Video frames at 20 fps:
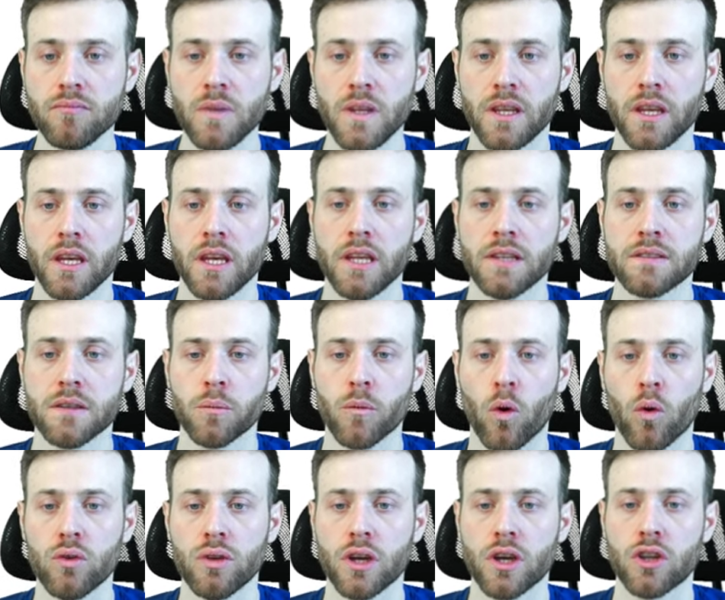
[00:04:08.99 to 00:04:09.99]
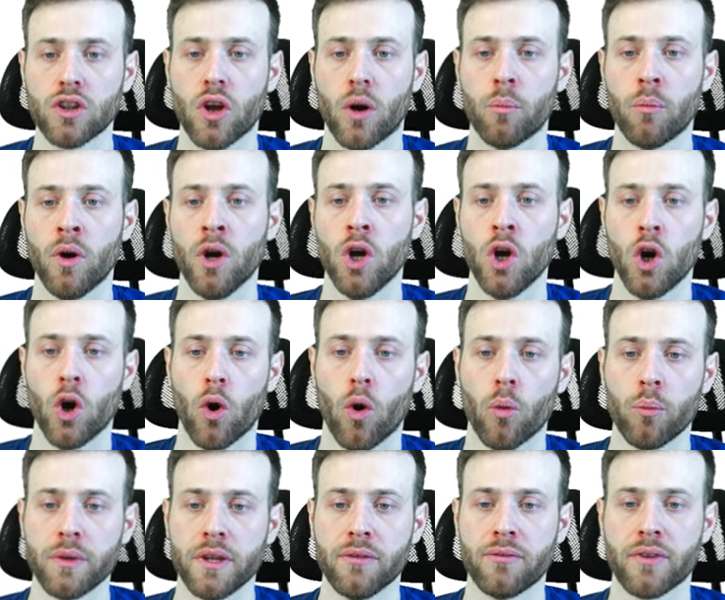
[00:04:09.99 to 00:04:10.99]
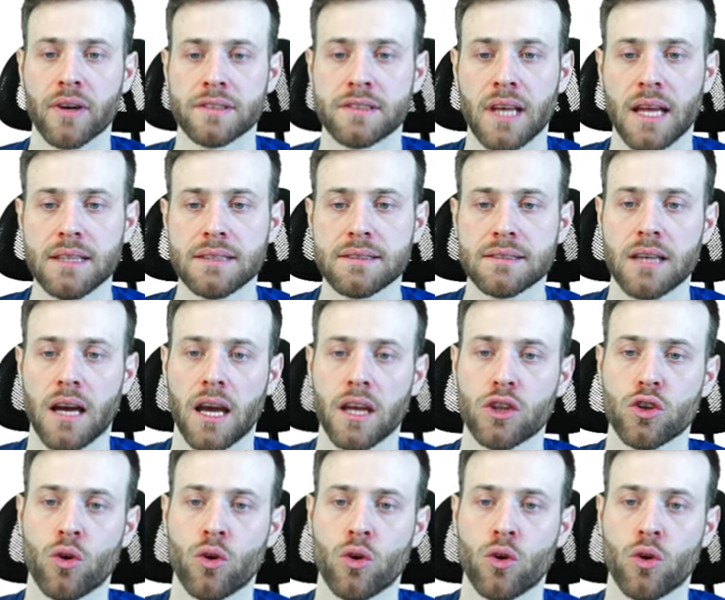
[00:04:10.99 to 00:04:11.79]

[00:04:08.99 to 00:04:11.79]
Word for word: Hier geht es im Grunde genommen um die Versandzeit,